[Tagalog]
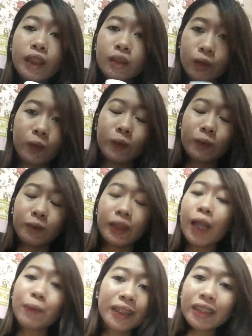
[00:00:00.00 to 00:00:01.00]
So,
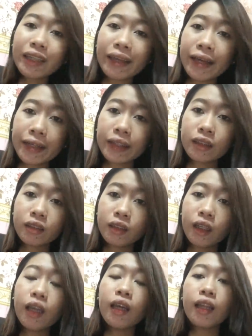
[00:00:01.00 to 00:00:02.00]
wala pa rin nangyari.
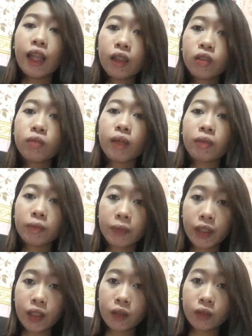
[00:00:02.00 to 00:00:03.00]
Lalong dumaming
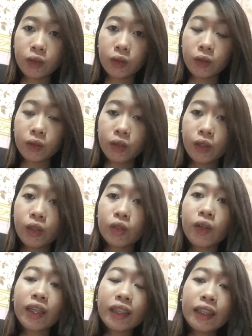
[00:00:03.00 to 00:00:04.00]
breakout ko.
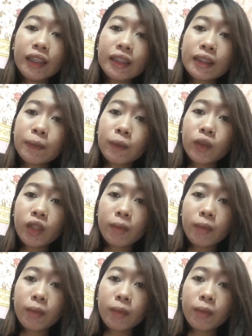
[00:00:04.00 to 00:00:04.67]
So, ang iniisip ko